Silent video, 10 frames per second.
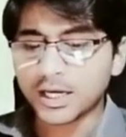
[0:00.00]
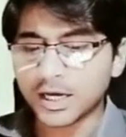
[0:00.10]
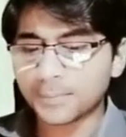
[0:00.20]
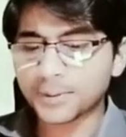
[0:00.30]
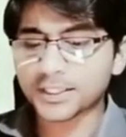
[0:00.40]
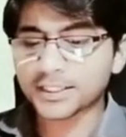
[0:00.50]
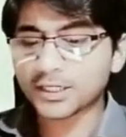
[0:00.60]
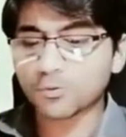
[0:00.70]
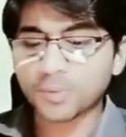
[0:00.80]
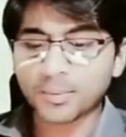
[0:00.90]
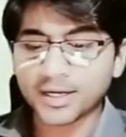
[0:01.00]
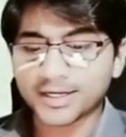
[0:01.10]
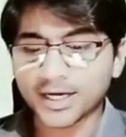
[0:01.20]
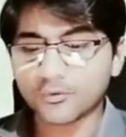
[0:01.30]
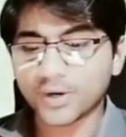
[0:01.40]
यहाँ पर देखिए ऊपर में
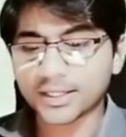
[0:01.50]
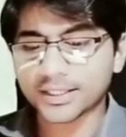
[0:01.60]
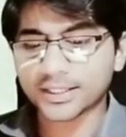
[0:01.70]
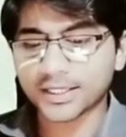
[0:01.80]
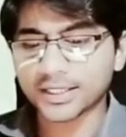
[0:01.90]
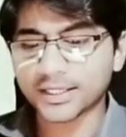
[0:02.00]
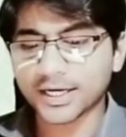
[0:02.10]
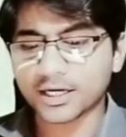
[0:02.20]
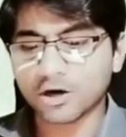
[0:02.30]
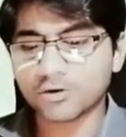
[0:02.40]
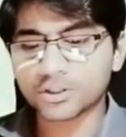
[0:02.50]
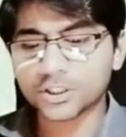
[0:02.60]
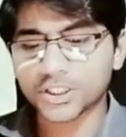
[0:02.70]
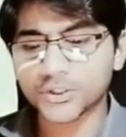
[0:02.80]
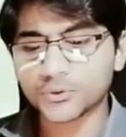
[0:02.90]
लिखा हुआ है क्रिएट अकाउंट
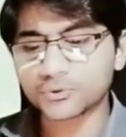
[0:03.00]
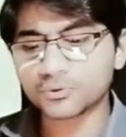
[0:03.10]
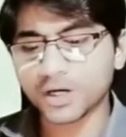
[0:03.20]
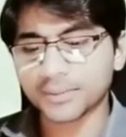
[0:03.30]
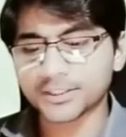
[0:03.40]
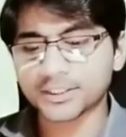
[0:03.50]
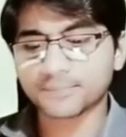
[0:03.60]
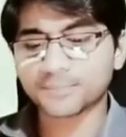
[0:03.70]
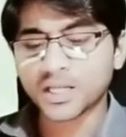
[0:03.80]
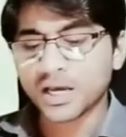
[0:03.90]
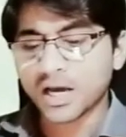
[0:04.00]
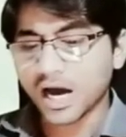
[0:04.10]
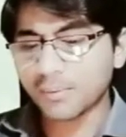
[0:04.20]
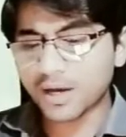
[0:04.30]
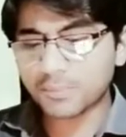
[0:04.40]
न्यू टू अमेजन
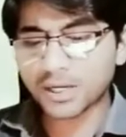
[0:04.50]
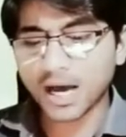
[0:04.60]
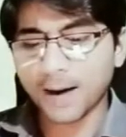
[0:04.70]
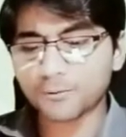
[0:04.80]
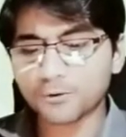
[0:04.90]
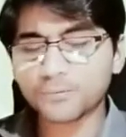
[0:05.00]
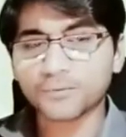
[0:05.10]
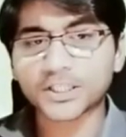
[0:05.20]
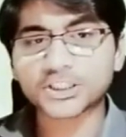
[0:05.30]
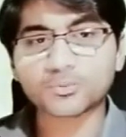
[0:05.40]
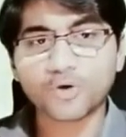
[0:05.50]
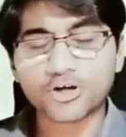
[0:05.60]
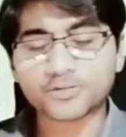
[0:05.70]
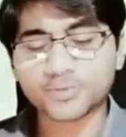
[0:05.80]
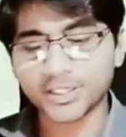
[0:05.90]
अब यहाँ पर आपको फर्स्ट
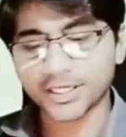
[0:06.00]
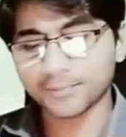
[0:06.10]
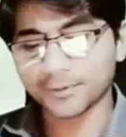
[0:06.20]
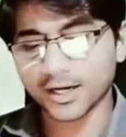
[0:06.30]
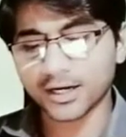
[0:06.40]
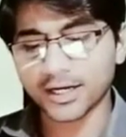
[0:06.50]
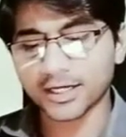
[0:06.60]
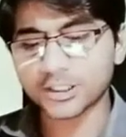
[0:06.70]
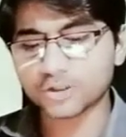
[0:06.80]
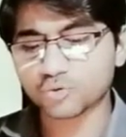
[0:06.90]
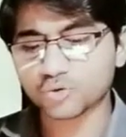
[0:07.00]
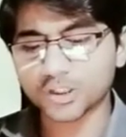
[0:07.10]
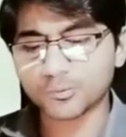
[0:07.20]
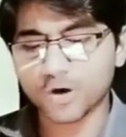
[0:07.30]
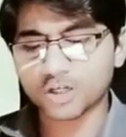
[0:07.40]
बॉक्स में नेम डालना है
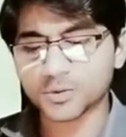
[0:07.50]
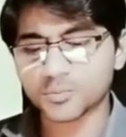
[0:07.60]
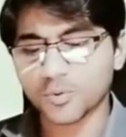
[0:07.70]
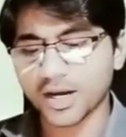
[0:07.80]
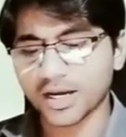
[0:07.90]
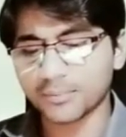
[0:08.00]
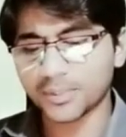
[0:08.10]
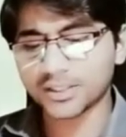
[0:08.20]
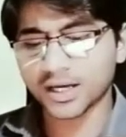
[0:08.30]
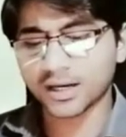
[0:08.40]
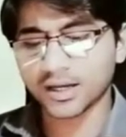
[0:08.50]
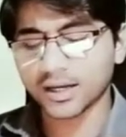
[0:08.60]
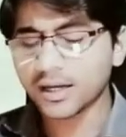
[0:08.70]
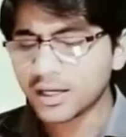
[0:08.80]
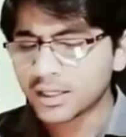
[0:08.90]
दूसरे बॉक्स में मोबाइल नंबर डालना
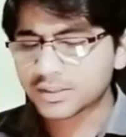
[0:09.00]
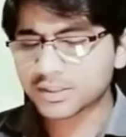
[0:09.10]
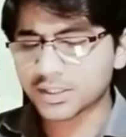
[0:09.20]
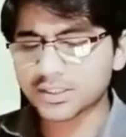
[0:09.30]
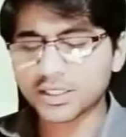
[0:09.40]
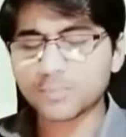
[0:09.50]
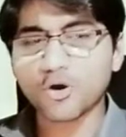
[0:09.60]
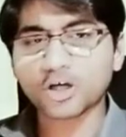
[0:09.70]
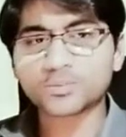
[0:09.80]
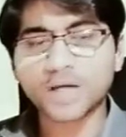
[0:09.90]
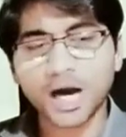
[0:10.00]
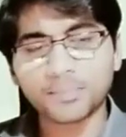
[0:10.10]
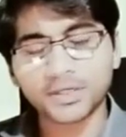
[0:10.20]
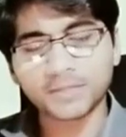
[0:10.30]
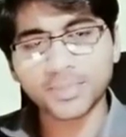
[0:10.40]
है तीसरे बॉक्स में
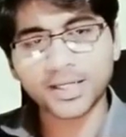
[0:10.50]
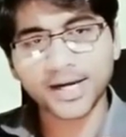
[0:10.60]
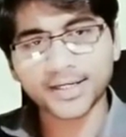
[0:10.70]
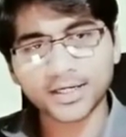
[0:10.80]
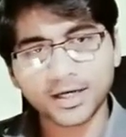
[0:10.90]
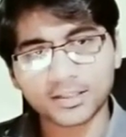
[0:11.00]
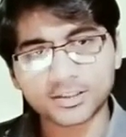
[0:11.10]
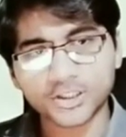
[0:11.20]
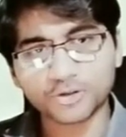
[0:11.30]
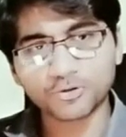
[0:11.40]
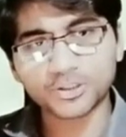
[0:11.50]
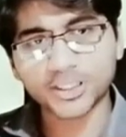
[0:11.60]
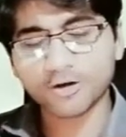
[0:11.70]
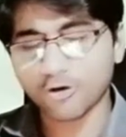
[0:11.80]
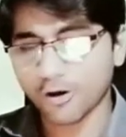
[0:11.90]
आप ईमेल आईडी डाल सकते हो
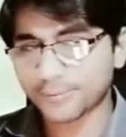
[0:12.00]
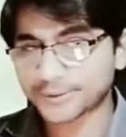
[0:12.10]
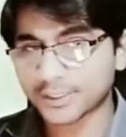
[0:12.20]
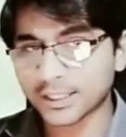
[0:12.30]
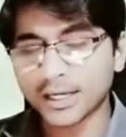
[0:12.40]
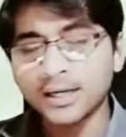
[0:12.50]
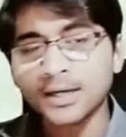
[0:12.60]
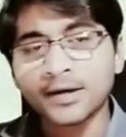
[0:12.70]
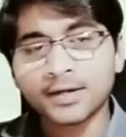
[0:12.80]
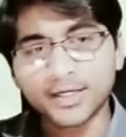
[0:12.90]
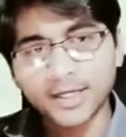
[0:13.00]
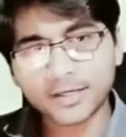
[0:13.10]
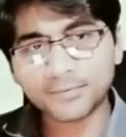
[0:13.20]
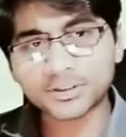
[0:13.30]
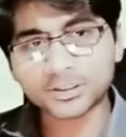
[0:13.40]
ये एक ऑप्शनल है
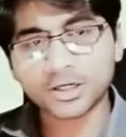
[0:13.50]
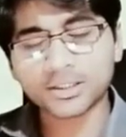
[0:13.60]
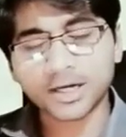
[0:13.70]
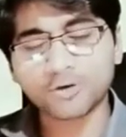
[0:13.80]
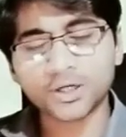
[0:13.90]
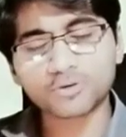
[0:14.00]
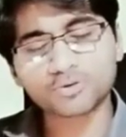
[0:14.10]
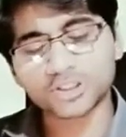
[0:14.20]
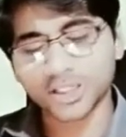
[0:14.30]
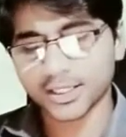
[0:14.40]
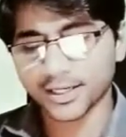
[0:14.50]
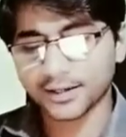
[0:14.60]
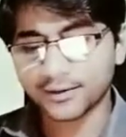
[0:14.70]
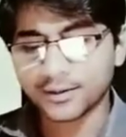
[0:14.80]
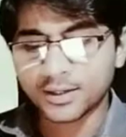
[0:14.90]
नहीं भी चल, डालोगे तो चलेगा